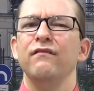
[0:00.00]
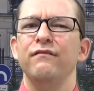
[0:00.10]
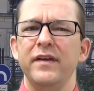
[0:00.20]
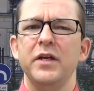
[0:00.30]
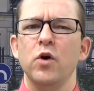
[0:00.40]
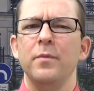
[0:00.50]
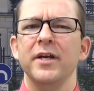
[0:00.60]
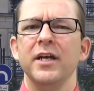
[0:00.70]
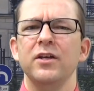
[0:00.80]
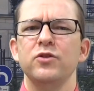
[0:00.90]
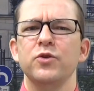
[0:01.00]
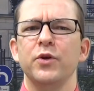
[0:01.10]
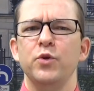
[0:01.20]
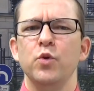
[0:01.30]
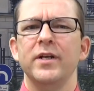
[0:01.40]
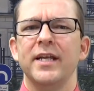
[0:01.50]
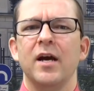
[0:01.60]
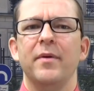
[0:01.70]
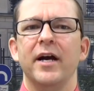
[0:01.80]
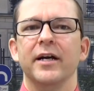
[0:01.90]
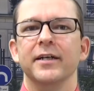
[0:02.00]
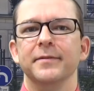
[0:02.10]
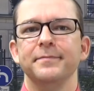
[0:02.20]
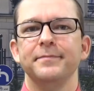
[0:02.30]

Wie komme ich zur Jugendherberge?